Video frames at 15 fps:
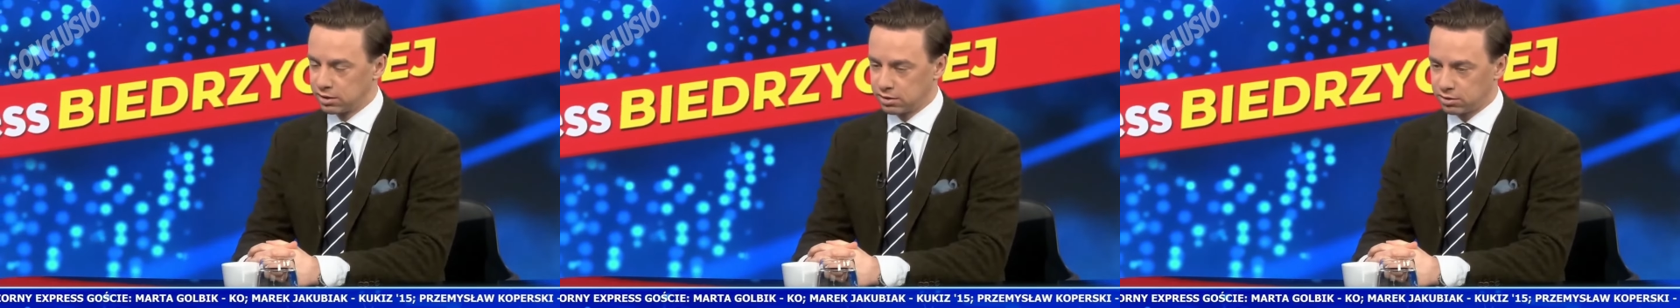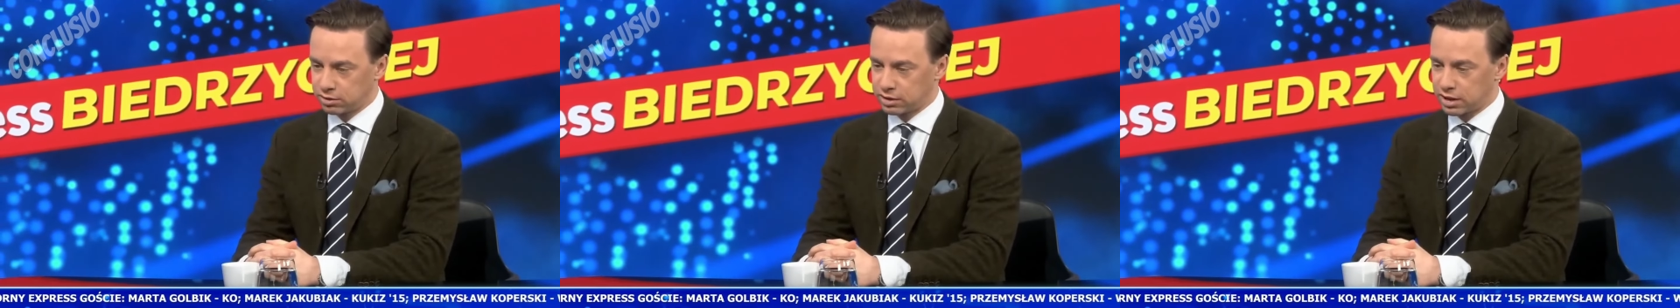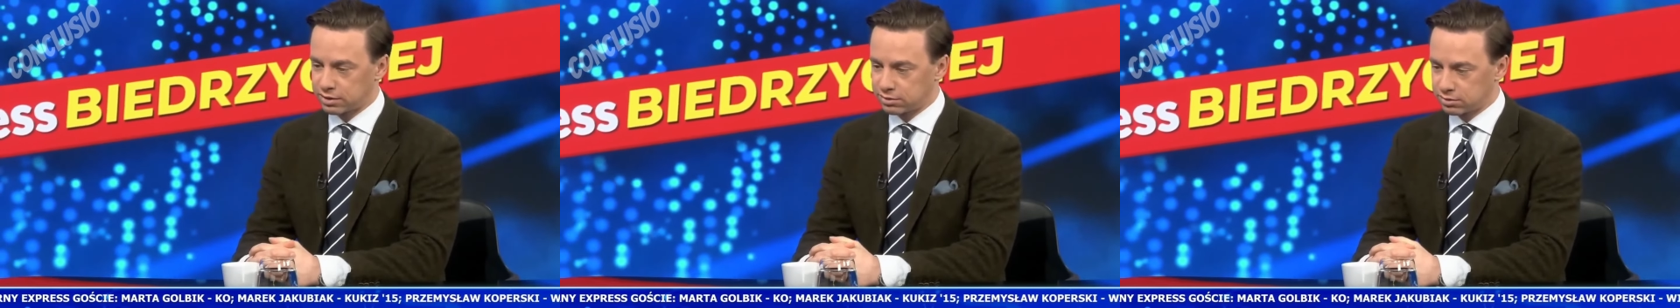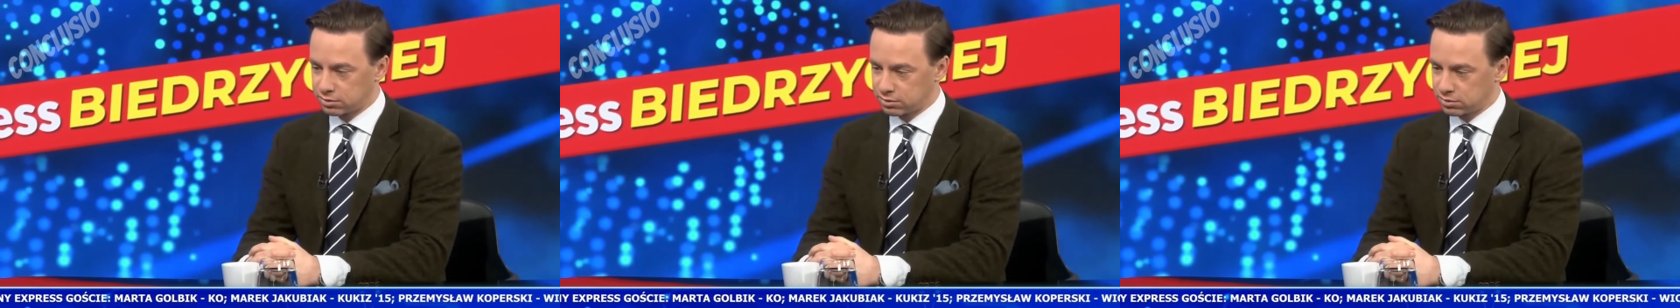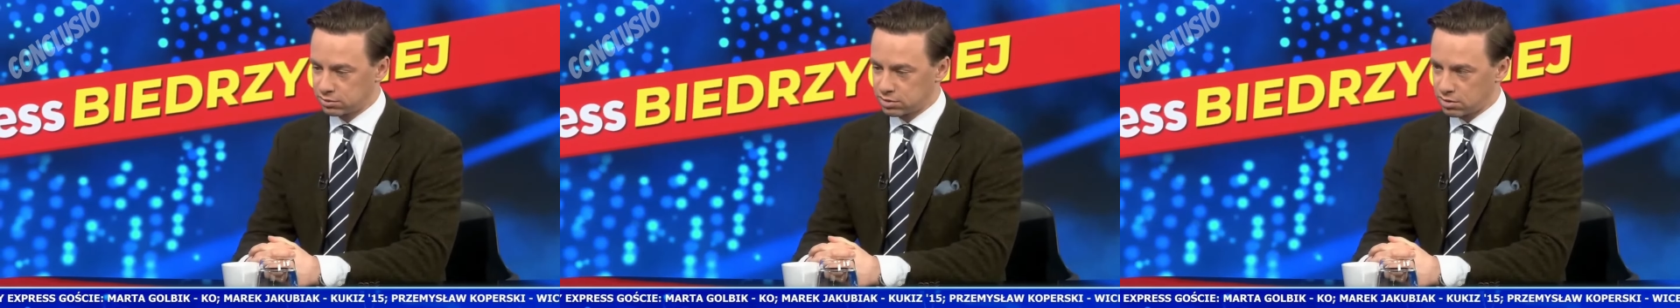i od lat
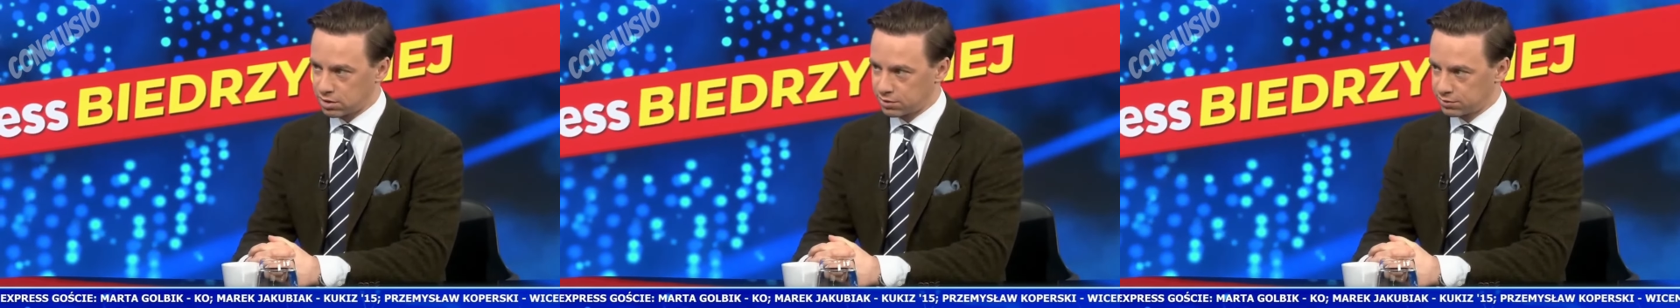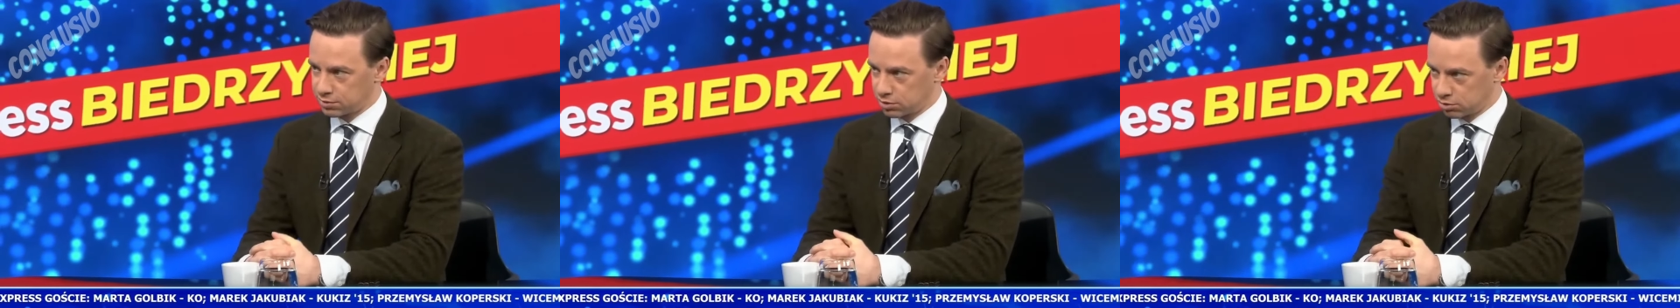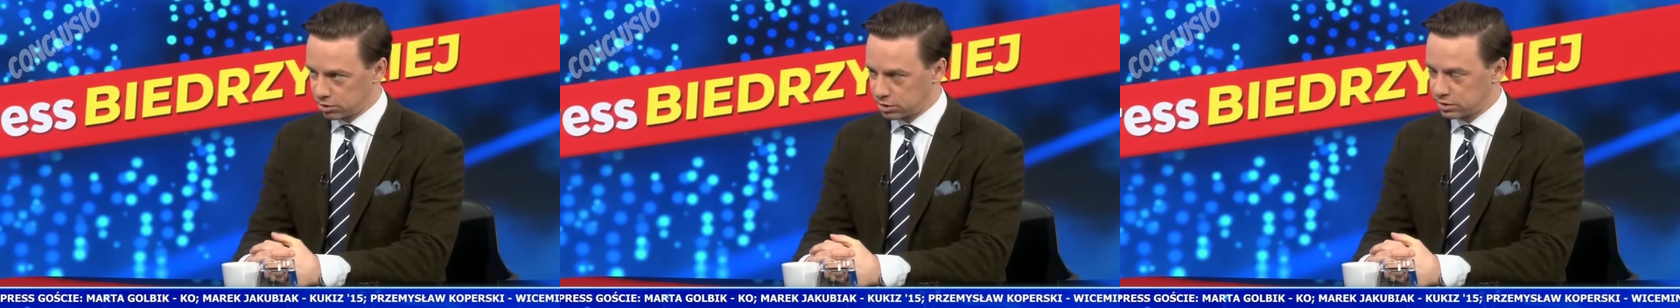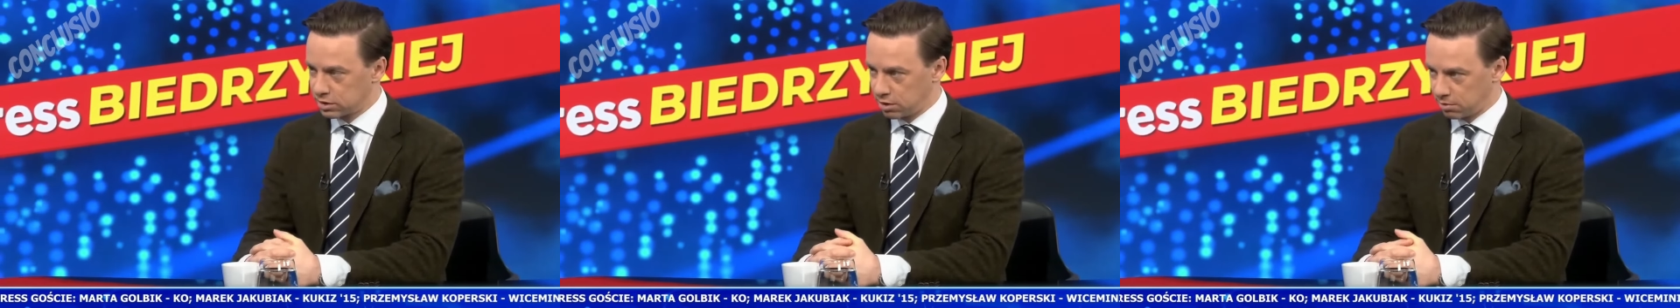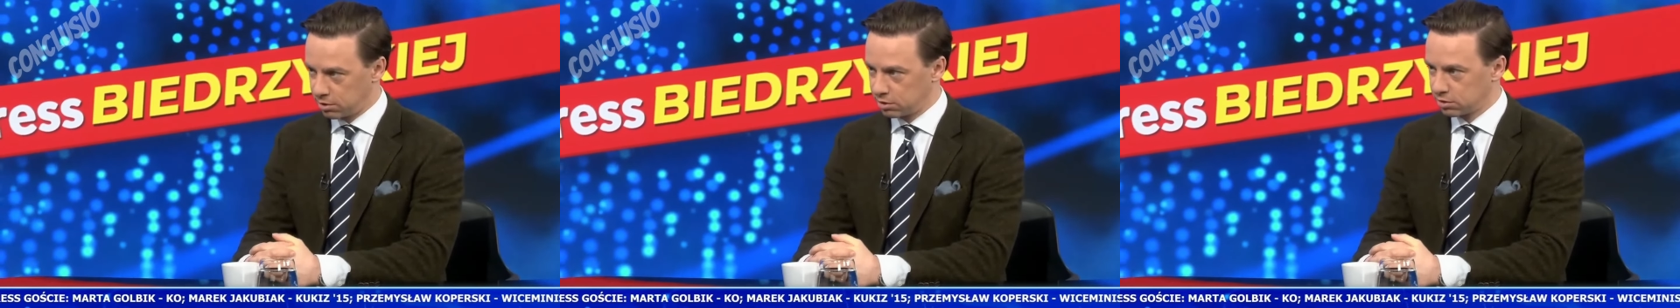e, działa w zgodzie z
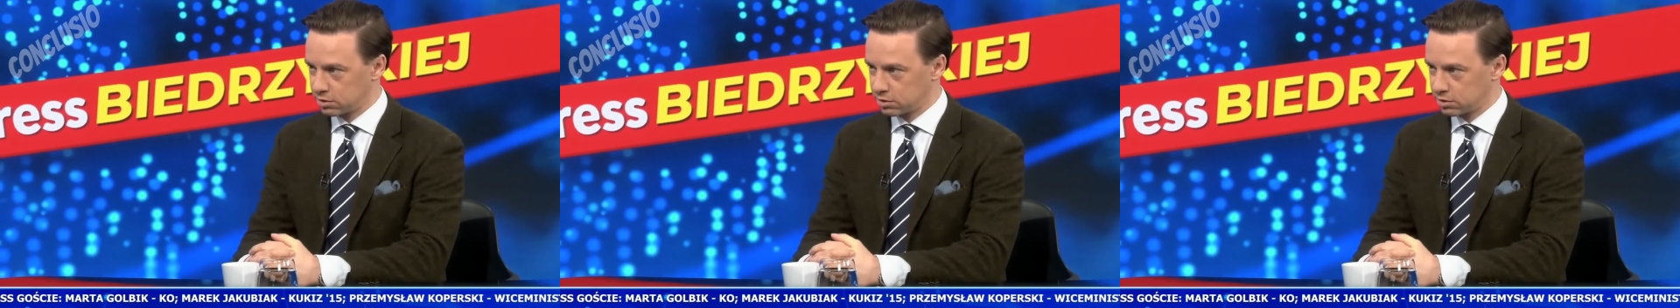nimi.